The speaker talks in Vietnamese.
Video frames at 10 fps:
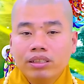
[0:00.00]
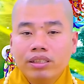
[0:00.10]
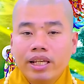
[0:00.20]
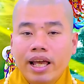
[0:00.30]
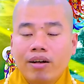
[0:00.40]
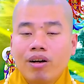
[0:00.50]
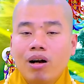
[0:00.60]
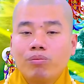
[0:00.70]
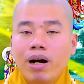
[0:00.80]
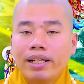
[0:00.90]
nhà có
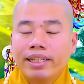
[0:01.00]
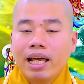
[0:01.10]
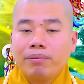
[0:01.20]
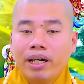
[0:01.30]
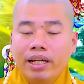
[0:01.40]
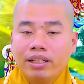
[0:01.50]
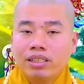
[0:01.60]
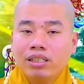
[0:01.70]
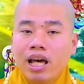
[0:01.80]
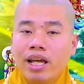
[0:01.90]
ông bà cha mẹ
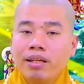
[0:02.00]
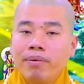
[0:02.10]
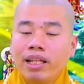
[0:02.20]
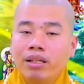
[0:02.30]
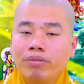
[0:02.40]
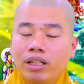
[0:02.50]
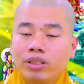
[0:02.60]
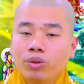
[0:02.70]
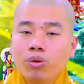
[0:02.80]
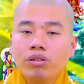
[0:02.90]
cứ để máy niệm phật
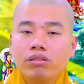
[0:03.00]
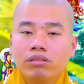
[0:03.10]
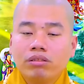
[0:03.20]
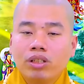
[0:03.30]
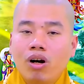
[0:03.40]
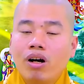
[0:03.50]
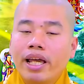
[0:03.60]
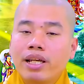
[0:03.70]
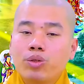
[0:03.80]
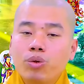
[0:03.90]
suốt cho họ
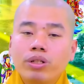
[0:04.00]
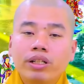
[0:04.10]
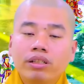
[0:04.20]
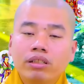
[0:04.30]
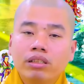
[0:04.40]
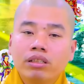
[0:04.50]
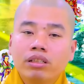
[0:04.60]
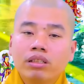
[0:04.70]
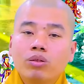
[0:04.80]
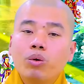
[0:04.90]
nghe suốt đi
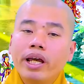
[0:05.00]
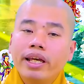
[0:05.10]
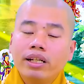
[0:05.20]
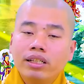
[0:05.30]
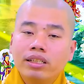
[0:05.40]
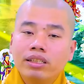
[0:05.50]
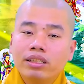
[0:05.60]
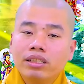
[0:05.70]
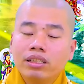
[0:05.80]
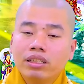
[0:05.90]
quen
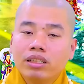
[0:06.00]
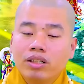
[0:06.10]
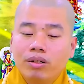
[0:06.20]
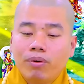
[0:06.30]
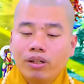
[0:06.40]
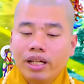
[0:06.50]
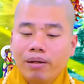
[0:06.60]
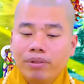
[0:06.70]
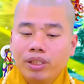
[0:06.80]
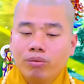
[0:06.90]
rồi mỗi ngày
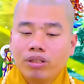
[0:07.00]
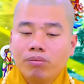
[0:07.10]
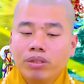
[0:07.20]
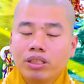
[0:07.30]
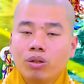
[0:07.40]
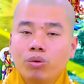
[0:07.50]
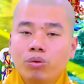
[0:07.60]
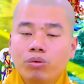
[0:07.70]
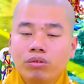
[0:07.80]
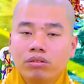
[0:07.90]
mình dũng công mình
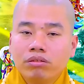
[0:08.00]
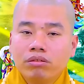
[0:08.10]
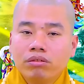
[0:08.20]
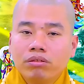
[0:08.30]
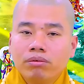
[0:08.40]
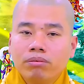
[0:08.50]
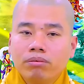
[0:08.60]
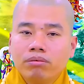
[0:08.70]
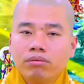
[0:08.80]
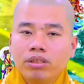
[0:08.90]
tu
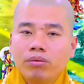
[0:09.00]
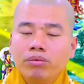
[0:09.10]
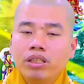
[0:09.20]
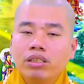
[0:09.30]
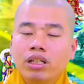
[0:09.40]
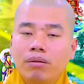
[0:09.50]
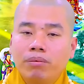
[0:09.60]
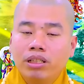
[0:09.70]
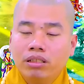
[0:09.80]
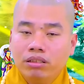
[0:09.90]
giống như là
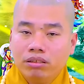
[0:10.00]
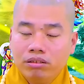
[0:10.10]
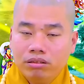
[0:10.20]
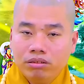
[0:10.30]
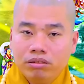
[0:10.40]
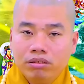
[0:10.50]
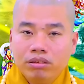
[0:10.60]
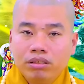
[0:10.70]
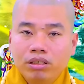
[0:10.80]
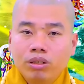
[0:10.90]
mình
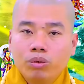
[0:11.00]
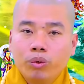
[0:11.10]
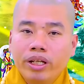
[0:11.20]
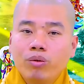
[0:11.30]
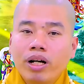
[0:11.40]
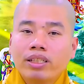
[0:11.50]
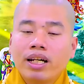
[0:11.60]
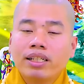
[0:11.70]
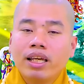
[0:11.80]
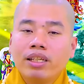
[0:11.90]
nguyện quán
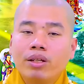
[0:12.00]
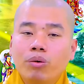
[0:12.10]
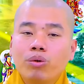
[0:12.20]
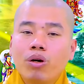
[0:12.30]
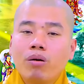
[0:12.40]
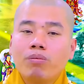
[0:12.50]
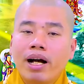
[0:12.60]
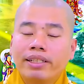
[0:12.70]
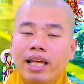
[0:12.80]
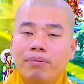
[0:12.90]
thân chế chủ của ông
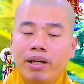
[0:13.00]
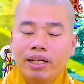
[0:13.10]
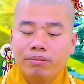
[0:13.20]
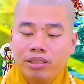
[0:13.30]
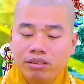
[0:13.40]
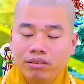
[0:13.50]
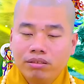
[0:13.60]
bà cha mẹ mình